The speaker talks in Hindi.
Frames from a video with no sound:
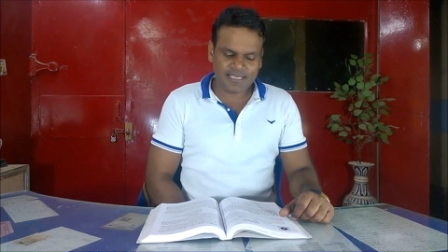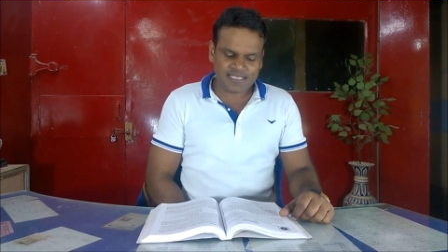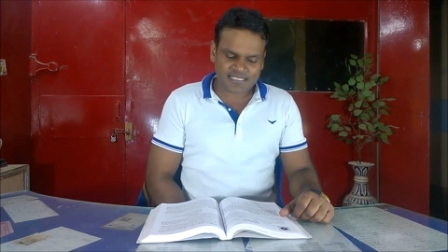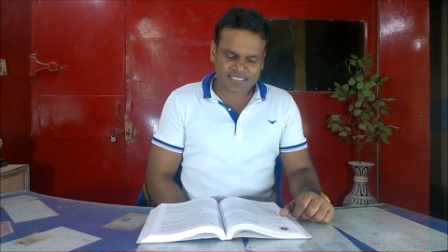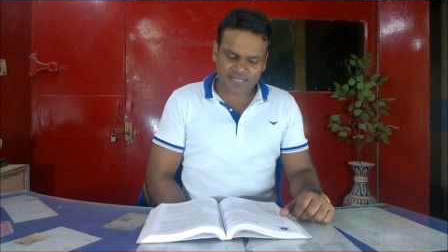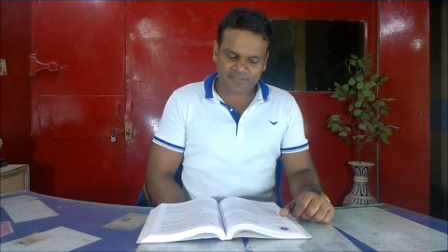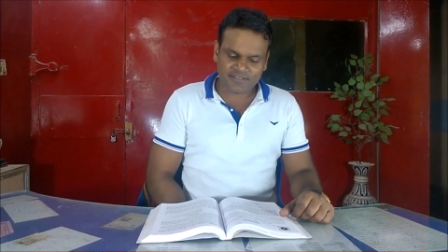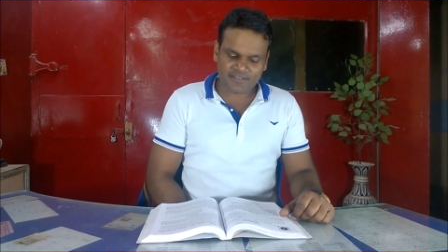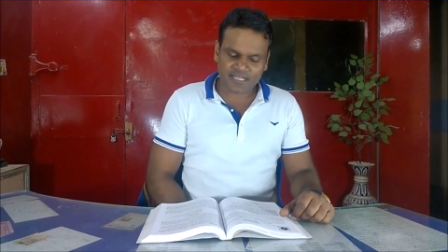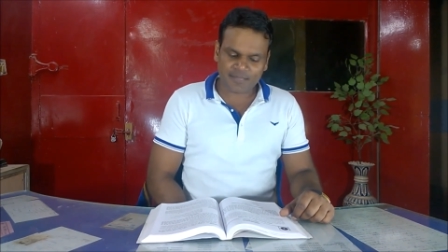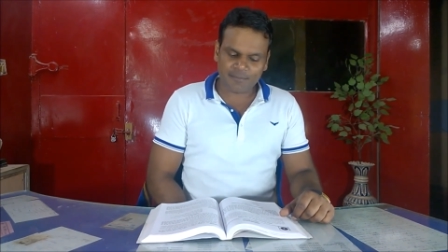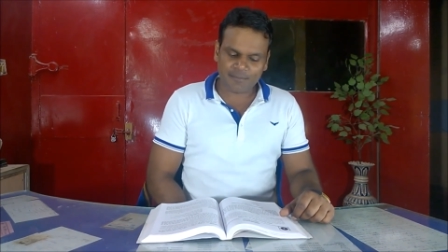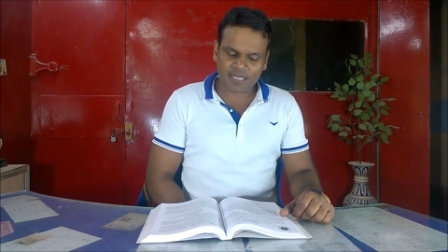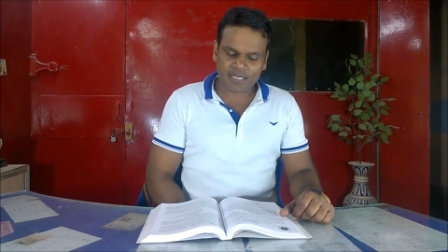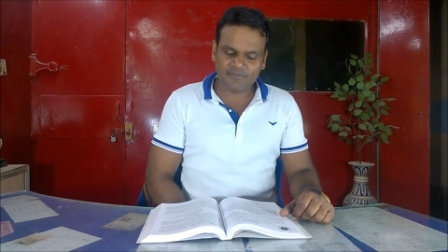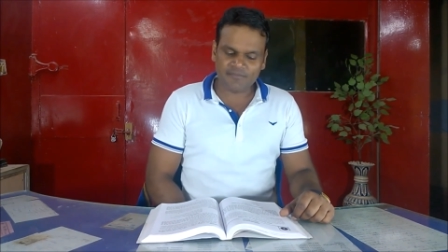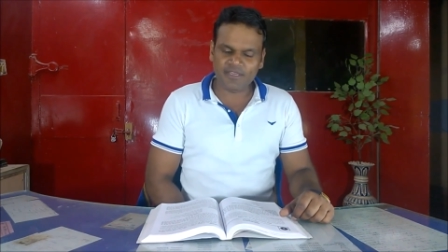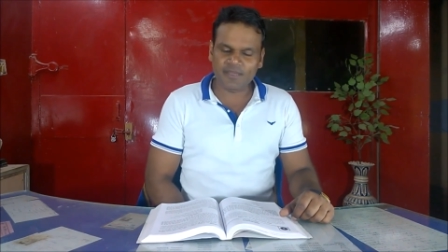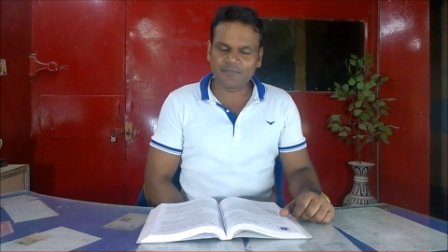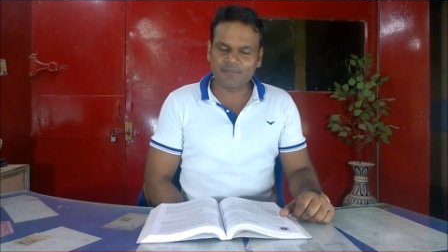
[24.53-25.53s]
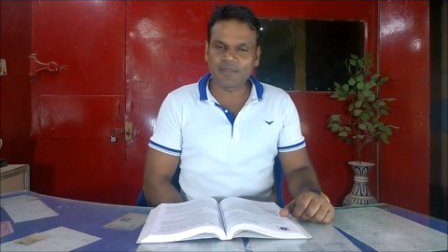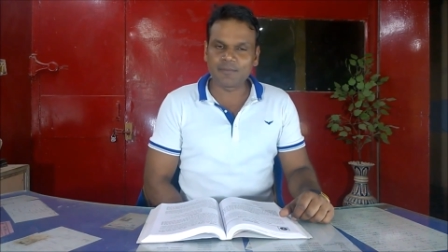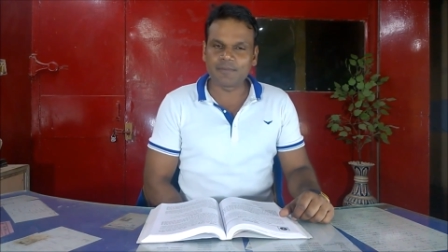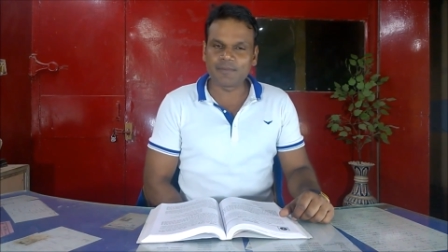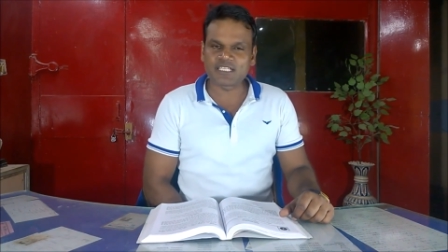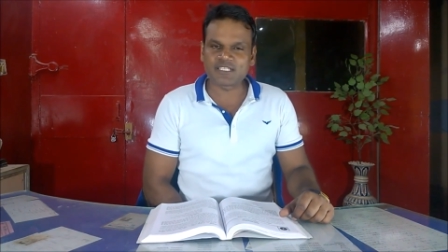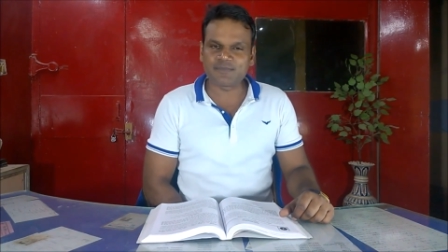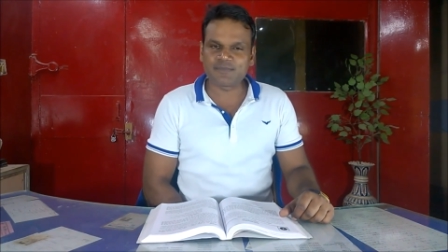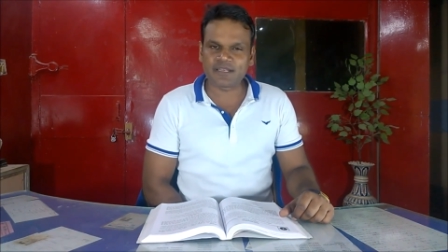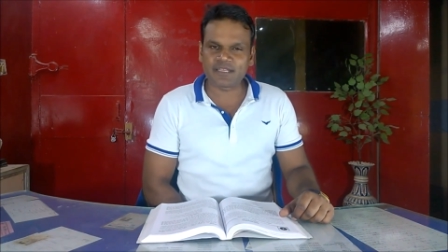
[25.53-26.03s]
इस कविता में कवि अपने
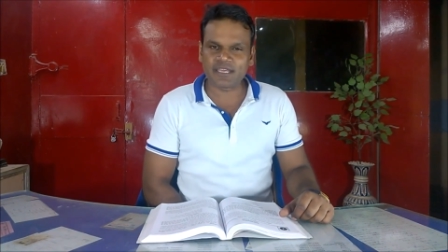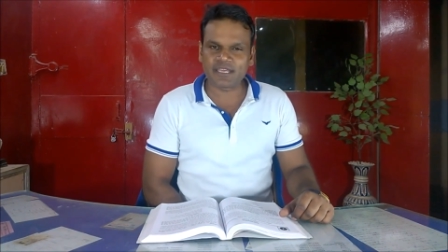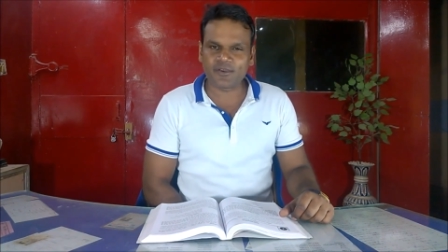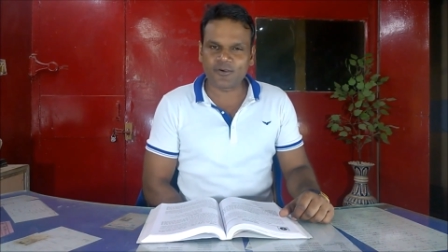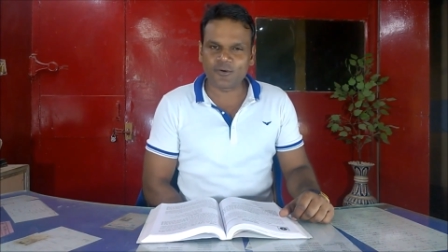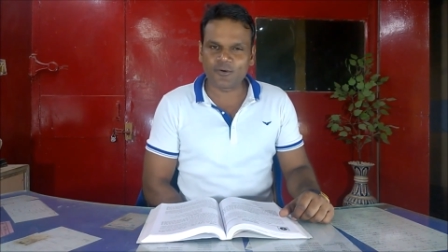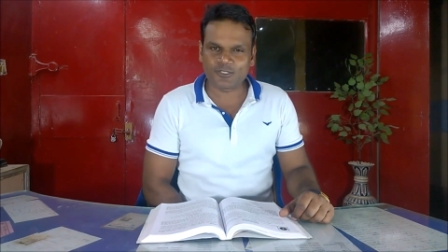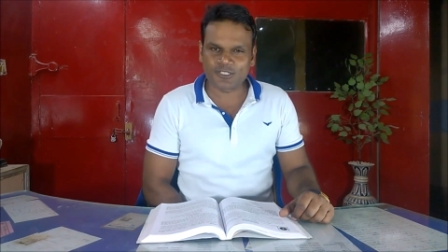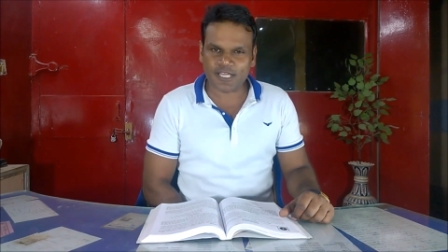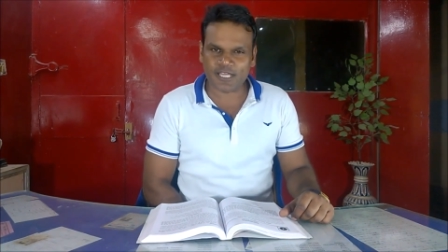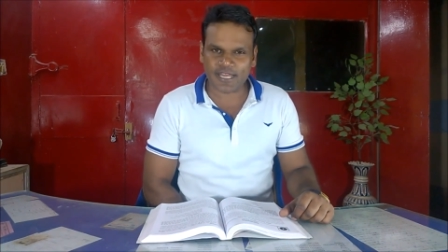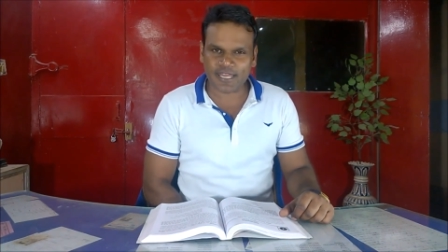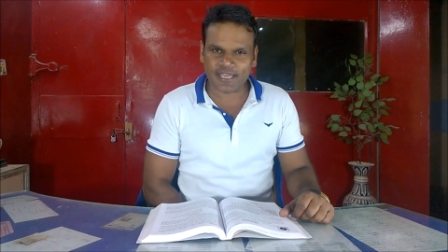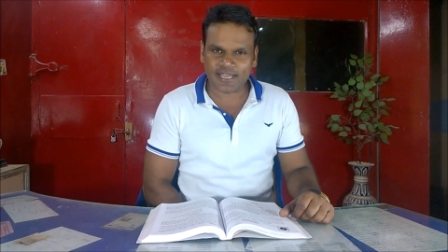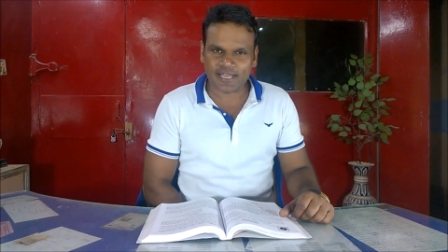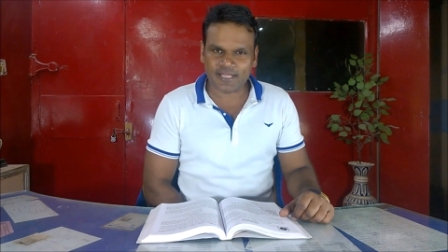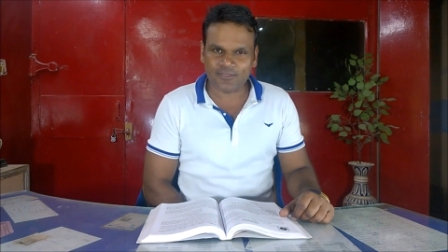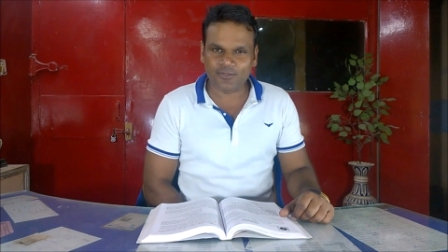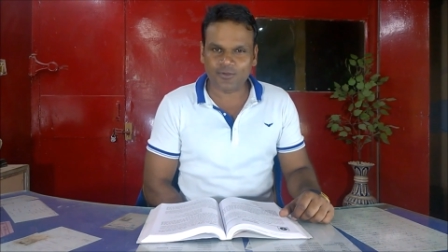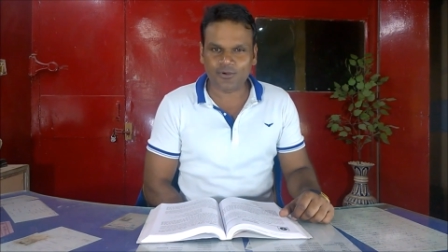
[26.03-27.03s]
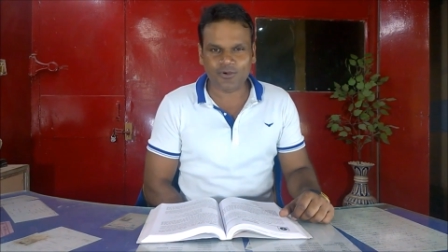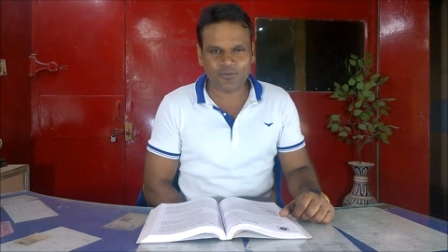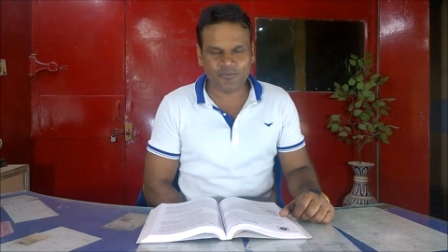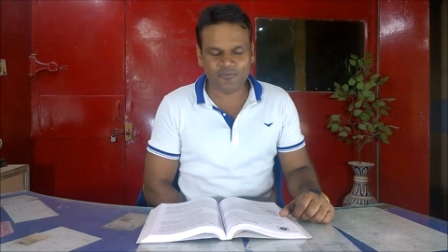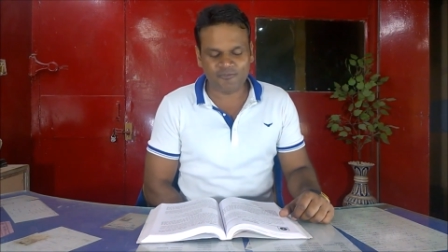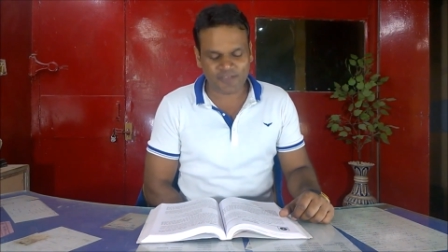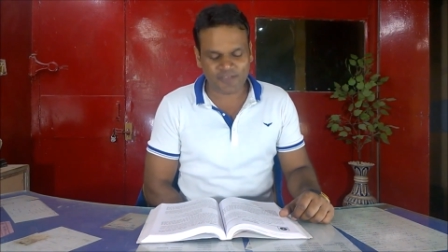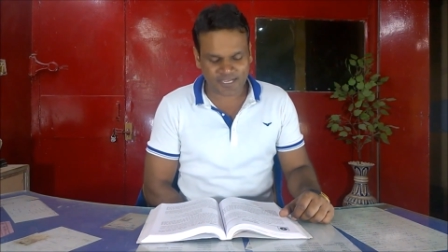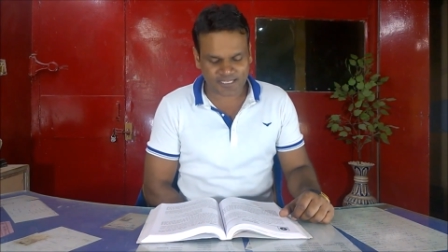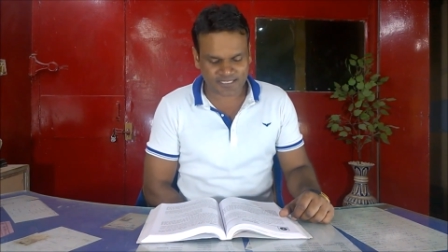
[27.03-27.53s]
बचपन के खो जाने का
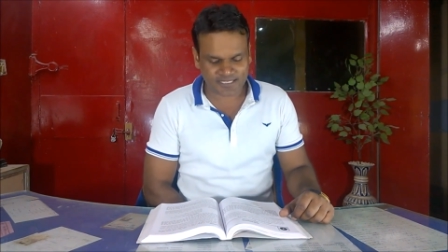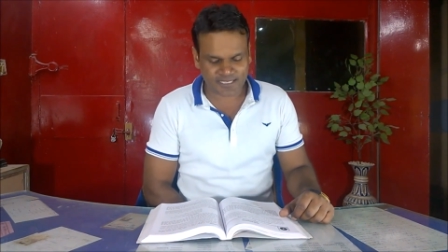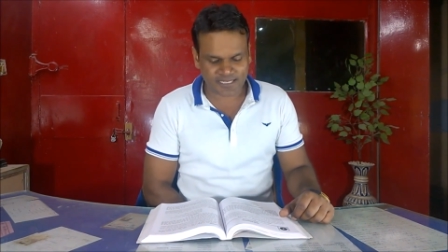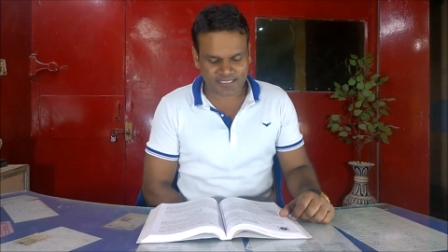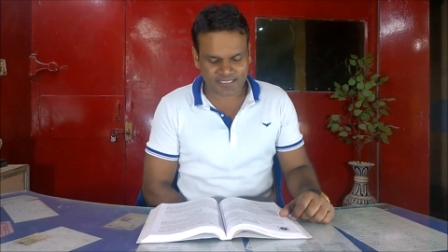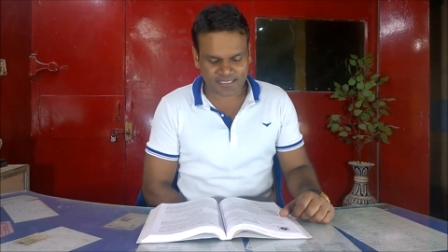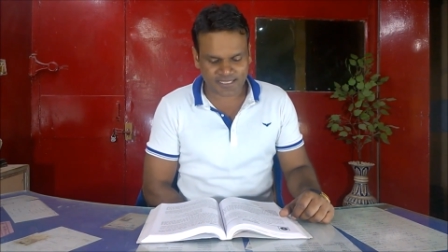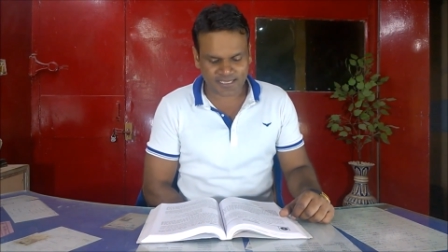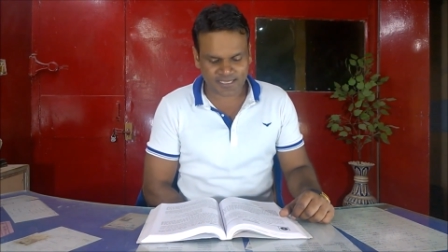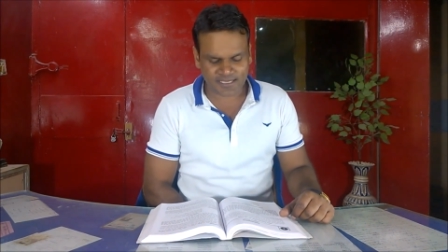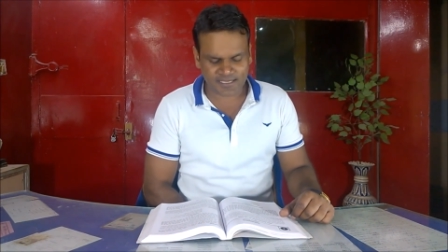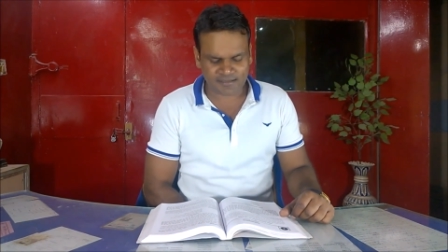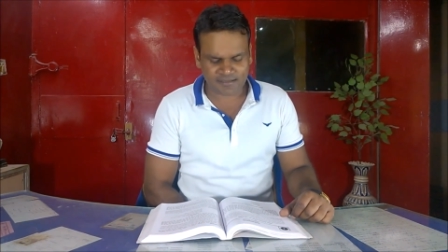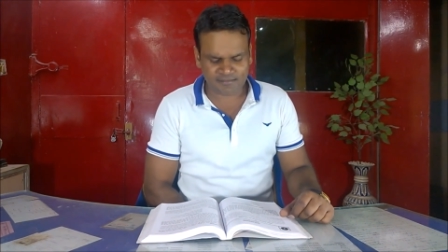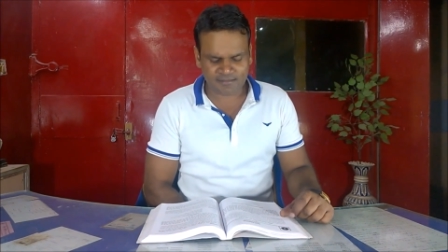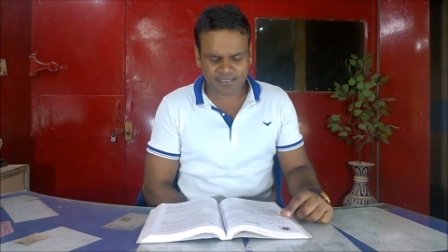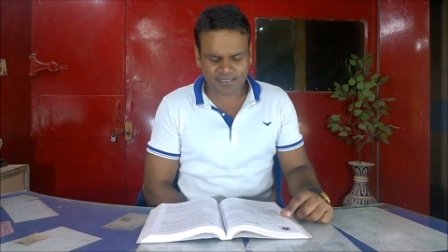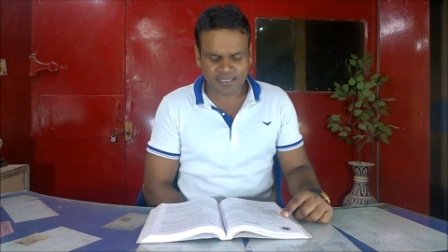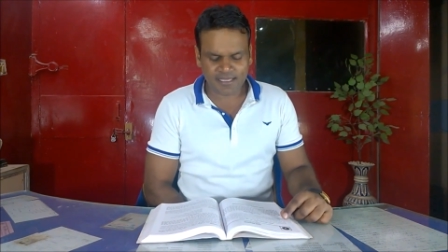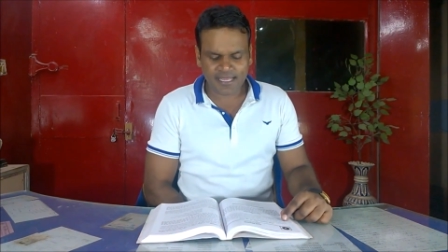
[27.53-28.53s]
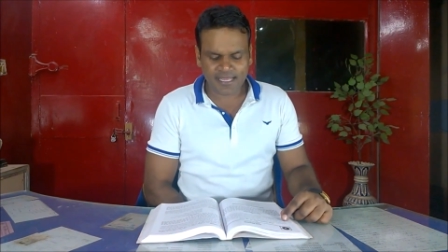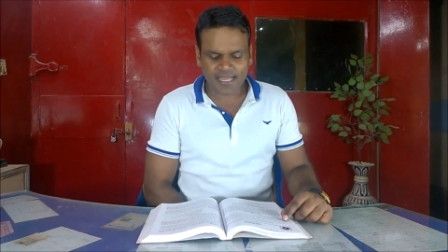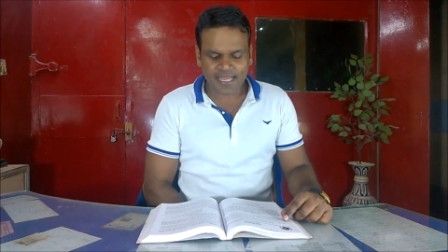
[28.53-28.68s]
दुख व्यक्त करता है